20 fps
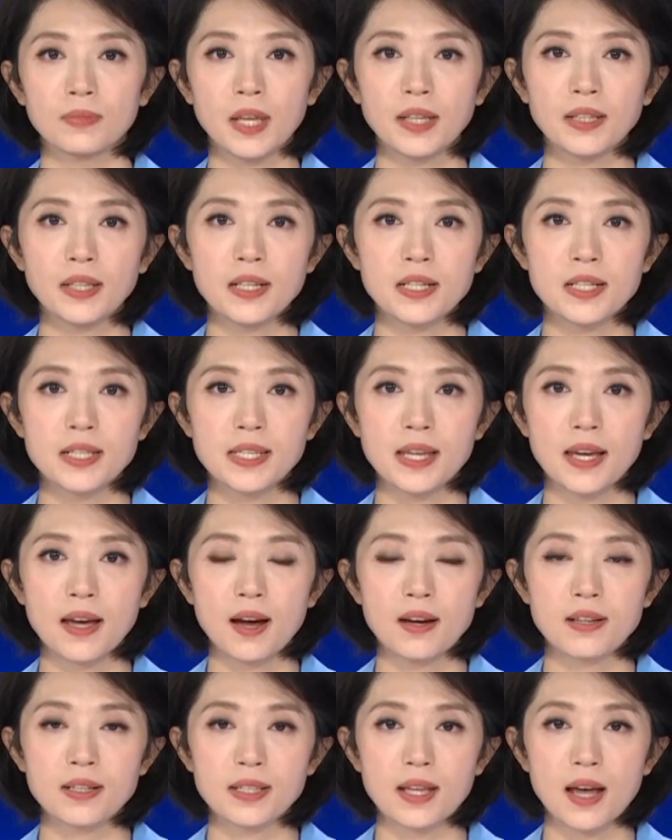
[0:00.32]
当地时
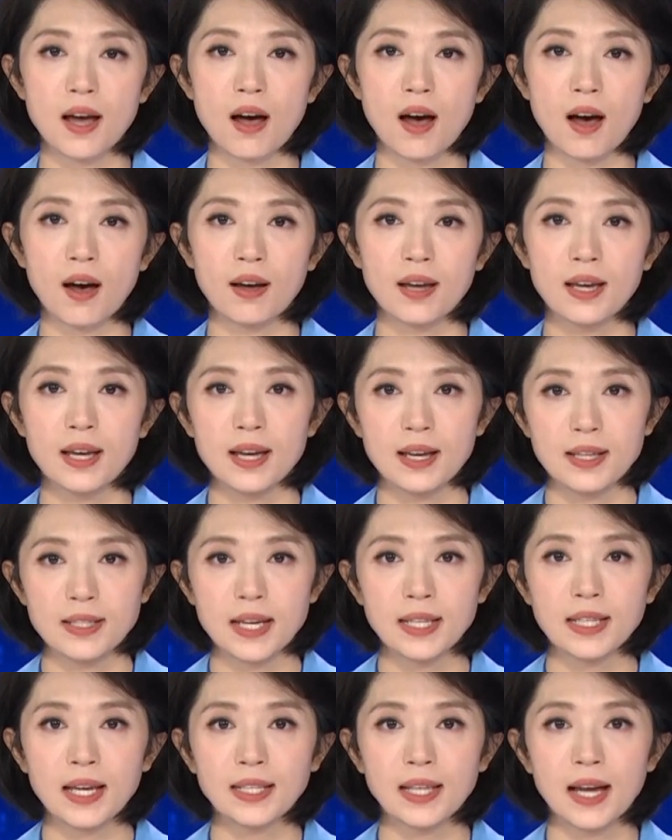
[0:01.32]
间二十三号，
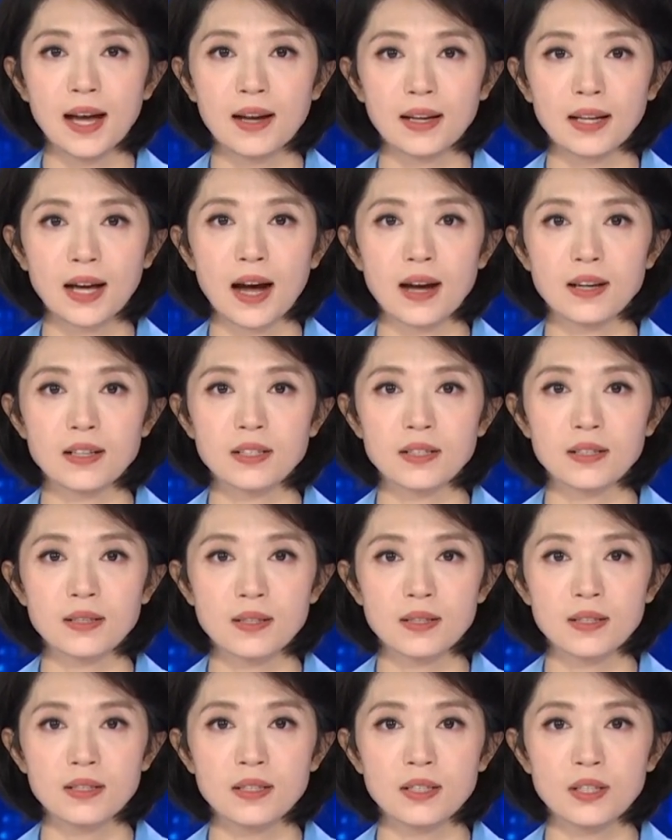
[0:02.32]
加拿大卡
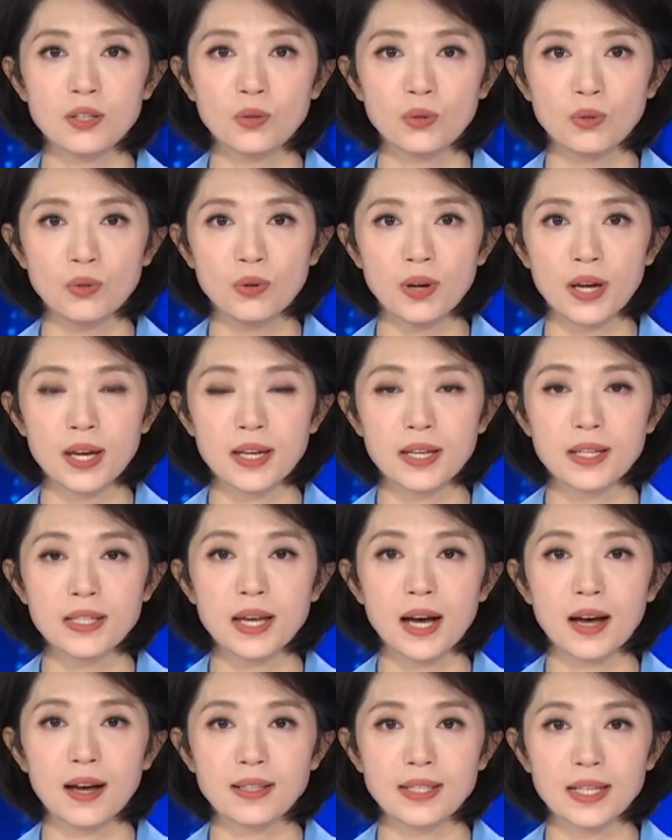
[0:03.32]
车司机工会
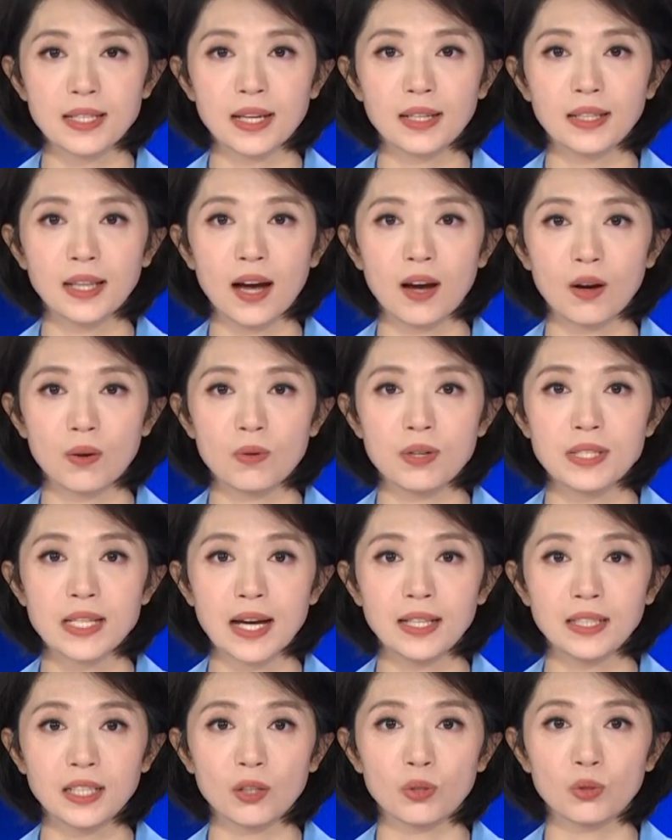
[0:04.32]
向加拿大国
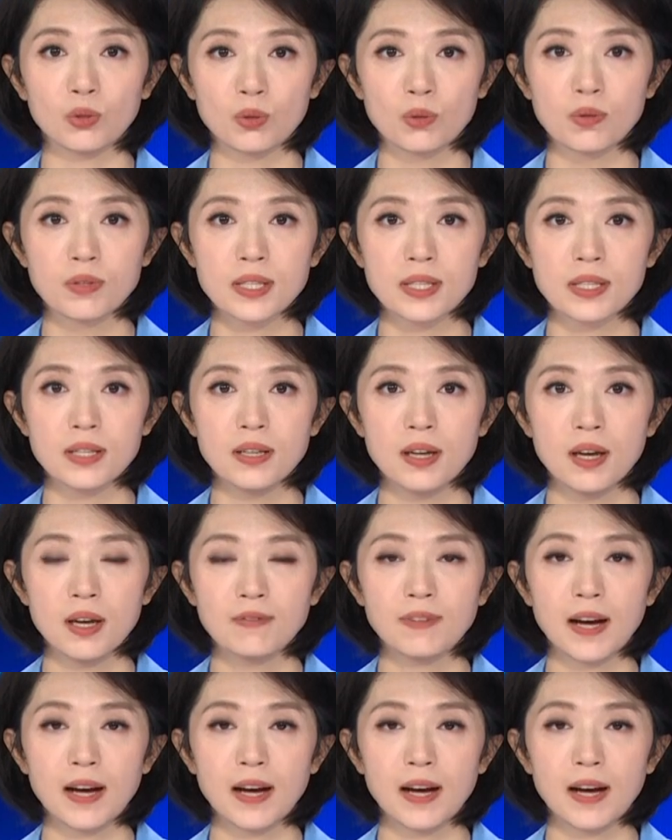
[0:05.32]
家铁路公司